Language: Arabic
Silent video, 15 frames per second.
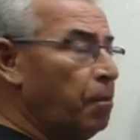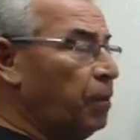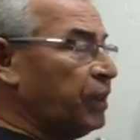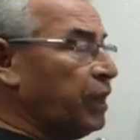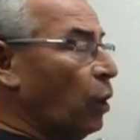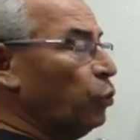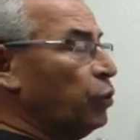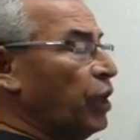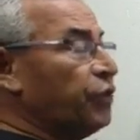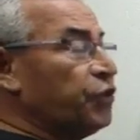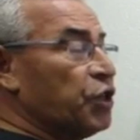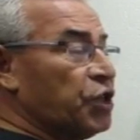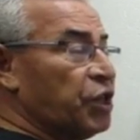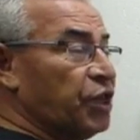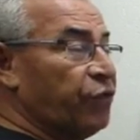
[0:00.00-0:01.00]
بتاخد
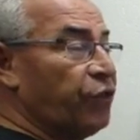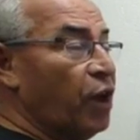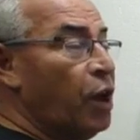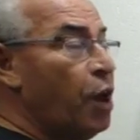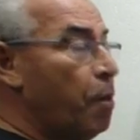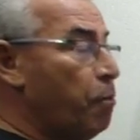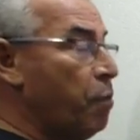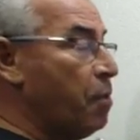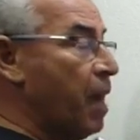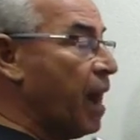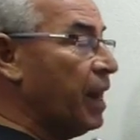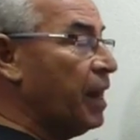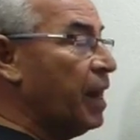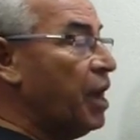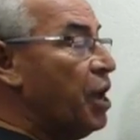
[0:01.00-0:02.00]
نفس الصفة
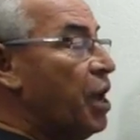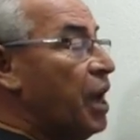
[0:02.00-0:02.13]
بمعنى